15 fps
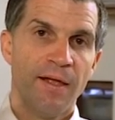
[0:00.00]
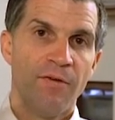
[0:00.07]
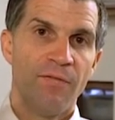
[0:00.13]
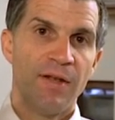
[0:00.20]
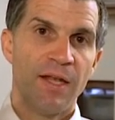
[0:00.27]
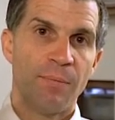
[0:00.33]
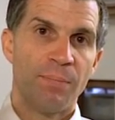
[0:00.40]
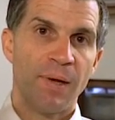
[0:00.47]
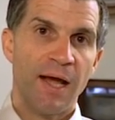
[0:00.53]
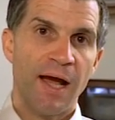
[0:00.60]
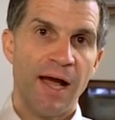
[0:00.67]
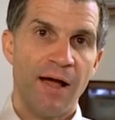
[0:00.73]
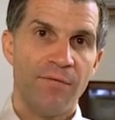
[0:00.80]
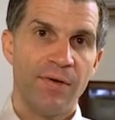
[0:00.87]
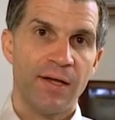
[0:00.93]
Wenn der
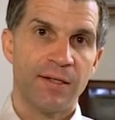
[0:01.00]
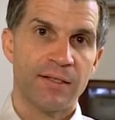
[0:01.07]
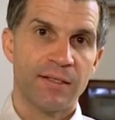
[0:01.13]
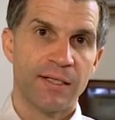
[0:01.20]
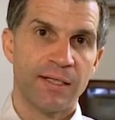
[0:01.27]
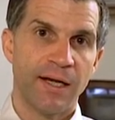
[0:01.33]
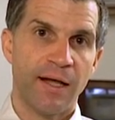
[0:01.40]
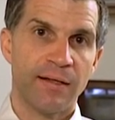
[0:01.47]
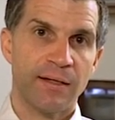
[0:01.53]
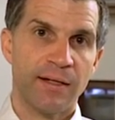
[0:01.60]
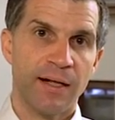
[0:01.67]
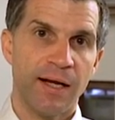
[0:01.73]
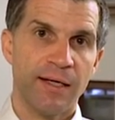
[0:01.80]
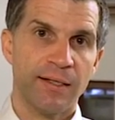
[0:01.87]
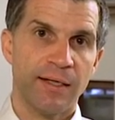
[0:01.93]
pH-Wert sich
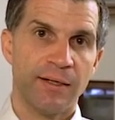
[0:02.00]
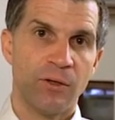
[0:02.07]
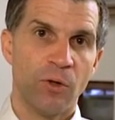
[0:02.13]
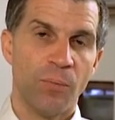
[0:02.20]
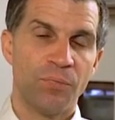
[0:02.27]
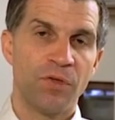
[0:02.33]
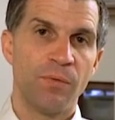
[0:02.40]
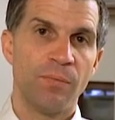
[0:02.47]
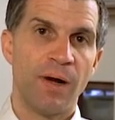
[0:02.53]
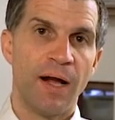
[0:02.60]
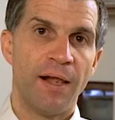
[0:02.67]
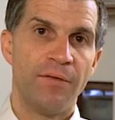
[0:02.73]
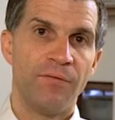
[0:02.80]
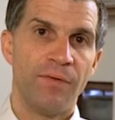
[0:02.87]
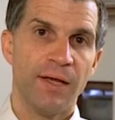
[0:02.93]
angleicht an den
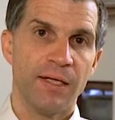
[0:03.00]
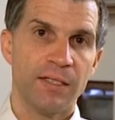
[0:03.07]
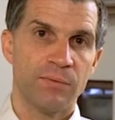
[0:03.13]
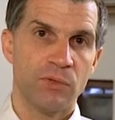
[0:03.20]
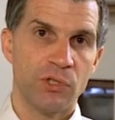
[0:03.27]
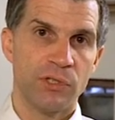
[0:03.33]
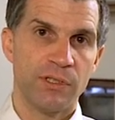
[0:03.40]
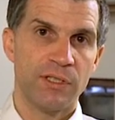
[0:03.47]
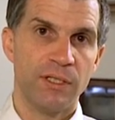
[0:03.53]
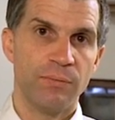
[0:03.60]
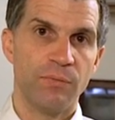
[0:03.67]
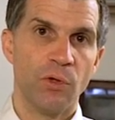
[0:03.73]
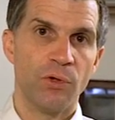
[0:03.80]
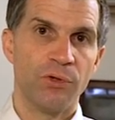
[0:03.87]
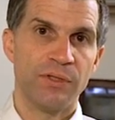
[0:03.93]
optimalen Wert zwischen
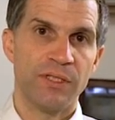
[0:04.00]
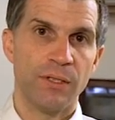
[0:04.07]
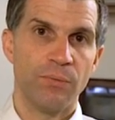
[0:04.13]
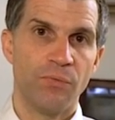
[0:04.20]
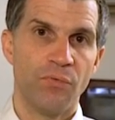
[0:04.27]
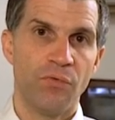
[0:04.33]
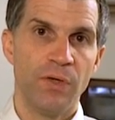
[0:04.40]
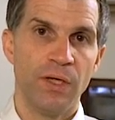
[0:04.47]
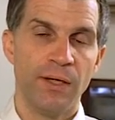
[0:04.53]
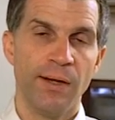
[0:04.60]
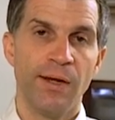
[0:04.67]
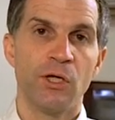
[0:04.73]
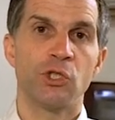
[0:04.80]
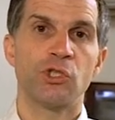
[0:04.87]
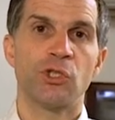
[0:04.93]
7,0 und 7,4,
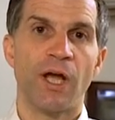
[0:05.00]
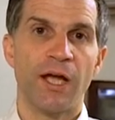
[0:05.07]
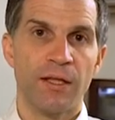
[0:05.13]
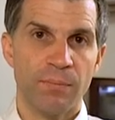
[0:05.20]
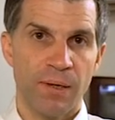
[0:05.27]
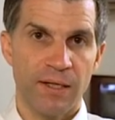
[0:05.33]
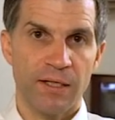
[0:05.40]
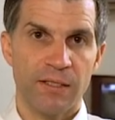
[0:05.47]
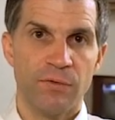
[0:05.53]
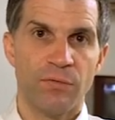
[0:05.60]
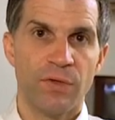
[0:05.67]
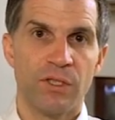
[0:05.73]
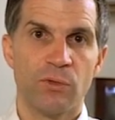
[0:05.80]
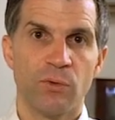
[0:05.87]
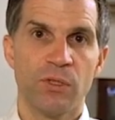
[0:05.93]
steigt meine
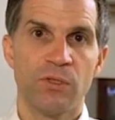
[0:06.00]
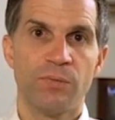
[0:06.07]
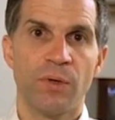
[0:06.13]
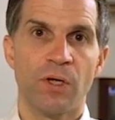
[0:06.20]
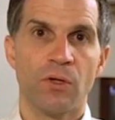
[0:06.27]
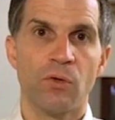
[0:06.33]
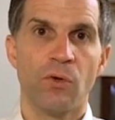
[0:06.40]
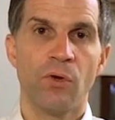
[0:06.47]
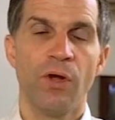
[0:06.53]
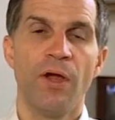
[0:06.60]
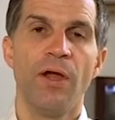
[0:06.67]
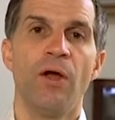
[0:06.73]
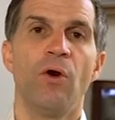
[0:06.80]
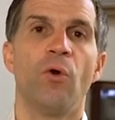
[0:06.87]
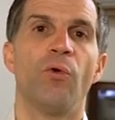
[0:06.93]
Desinfektionswirkung
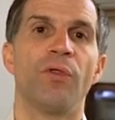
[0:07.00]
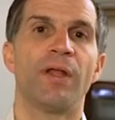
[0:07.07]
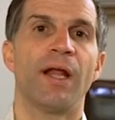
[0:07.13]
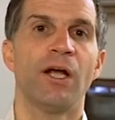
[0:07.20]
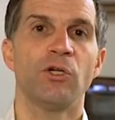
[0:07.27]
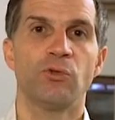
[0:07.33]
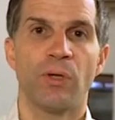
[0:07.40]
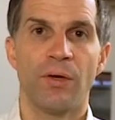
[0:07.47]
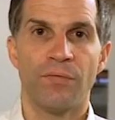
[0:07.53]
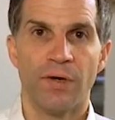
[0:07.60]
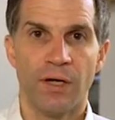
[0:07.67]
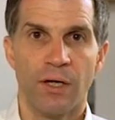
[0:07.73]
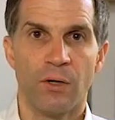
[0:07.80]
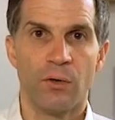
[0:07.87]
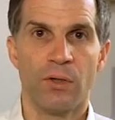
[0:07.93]
und dann hast du
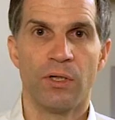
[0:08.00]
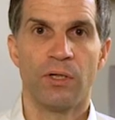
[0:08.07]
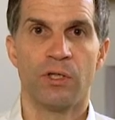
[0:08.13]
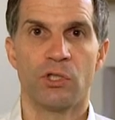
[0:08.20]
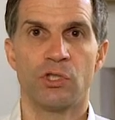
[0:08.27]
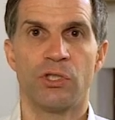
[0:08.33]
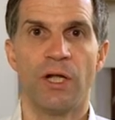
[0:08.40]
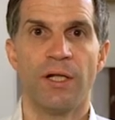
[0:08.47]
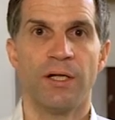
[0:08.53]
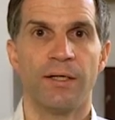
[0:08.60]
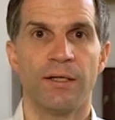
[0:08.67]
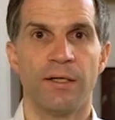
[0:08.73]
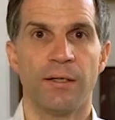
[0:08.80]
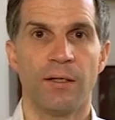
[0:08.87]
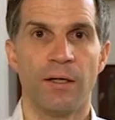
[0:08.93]
einfach auch äh,
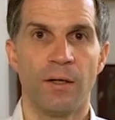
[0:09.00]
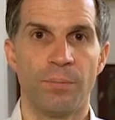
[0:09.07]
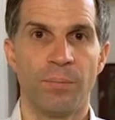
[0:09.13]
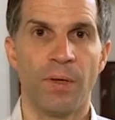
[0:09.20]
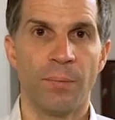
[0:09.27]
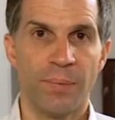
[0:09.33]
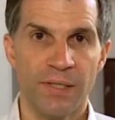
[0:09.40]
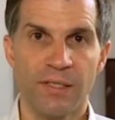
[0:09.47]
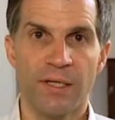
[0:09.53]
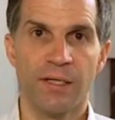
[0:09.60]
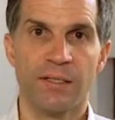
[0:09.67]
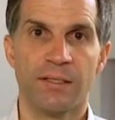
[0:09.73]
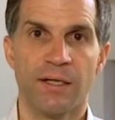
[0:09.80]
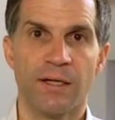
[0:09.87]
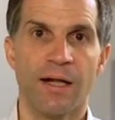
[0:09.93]
schneller äh, ein
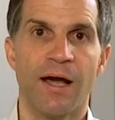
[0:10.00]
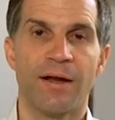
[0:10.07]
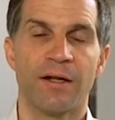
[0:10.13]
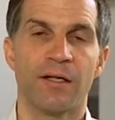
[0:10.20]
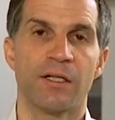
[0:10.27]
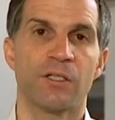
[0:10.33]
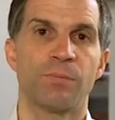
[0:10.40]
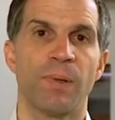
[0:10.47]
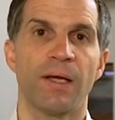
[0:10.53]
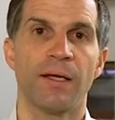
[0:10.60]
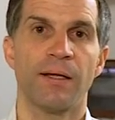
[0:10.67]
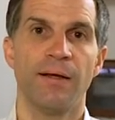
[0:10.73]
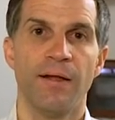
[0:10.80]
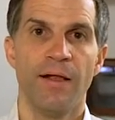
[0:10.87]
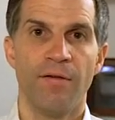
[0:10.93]
besseres, ein klareres
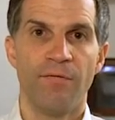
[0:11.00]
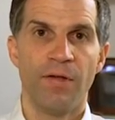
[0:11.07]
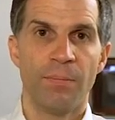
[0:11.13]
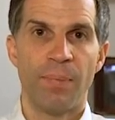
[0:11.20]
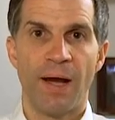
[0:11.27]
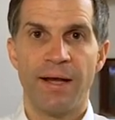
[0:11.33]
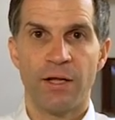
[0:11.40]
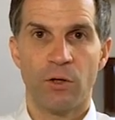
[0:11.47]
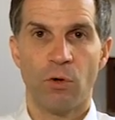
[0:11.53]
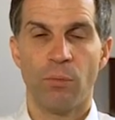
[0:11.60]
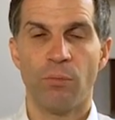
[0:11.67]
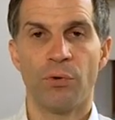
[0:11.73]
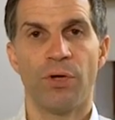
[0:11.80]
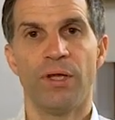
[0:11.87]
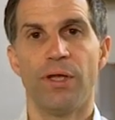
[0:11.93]
Becken, wenn beide
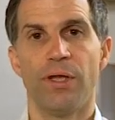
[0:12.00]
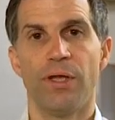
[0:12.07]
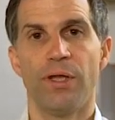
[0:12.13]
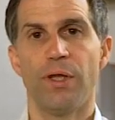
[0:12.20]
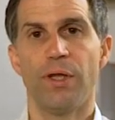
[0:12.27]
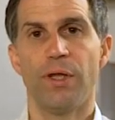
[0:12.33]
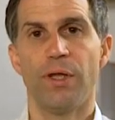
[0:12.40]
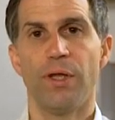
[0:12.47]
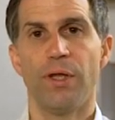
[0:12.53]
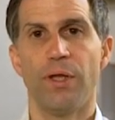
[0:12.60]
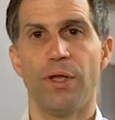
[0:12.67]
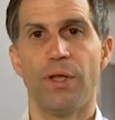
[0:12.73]
Komponenten äh,